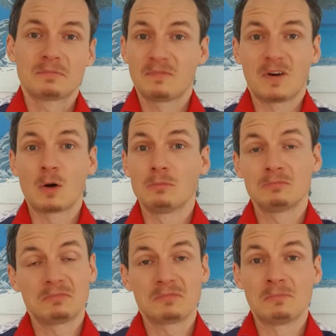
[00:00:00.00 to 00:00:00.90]

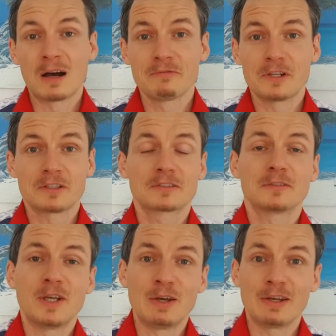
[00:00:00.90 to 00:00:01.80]
Warum machen wir
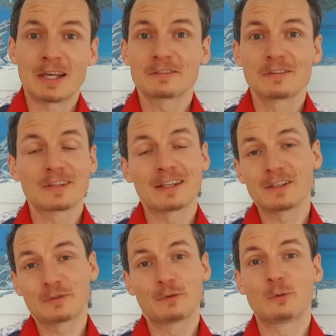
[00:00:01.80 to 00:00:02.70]
das? erstens hatte
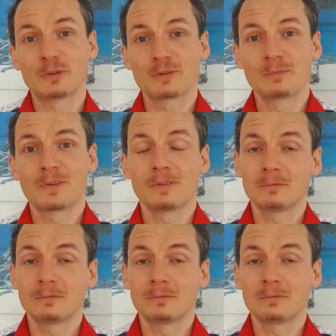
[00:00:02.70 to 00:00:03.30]
ich vor kurzem